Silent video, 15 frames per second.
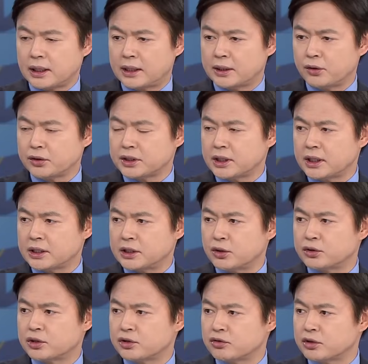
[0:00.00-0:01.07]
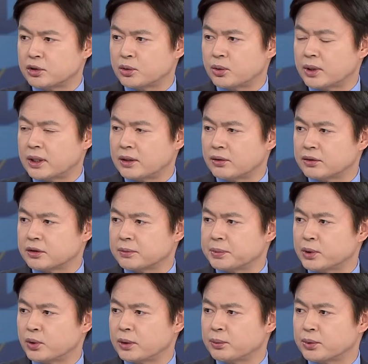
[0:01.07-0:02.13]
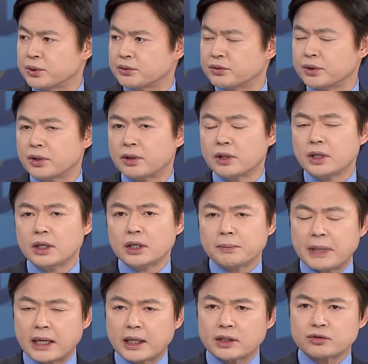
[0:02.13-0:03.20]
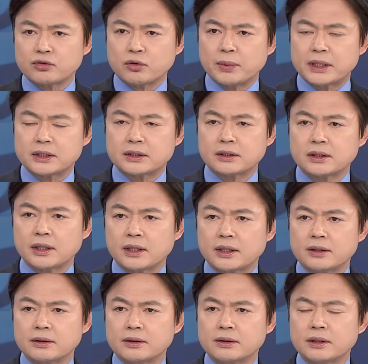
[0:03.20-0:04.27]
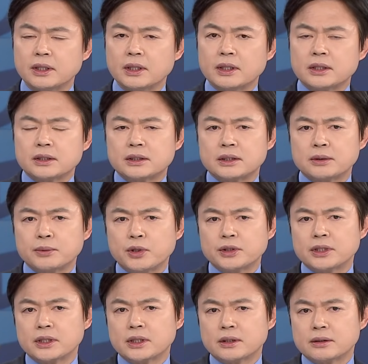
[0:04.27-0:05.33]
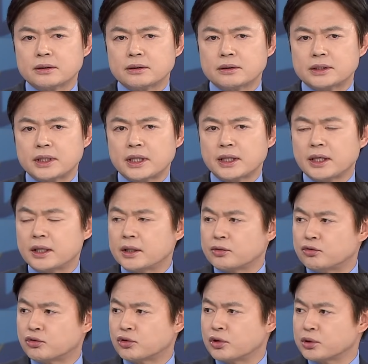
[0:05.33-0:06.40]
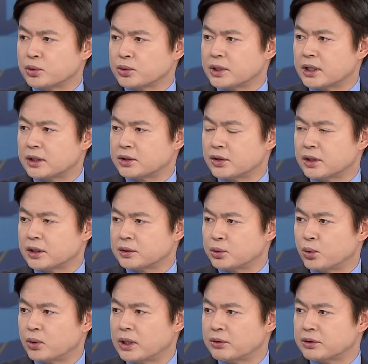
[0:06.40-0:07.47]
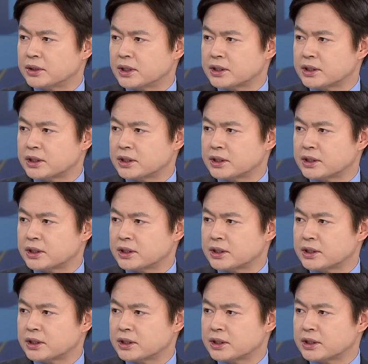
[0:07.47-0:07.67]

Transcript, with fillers: 당 혁신과 이어질 수 있도록 하는 것들이 필요해 보이고요. 바깥으로 봤을 때는 에 지금 현재 그 세계 국정 조사를 저희가 요구하고 있지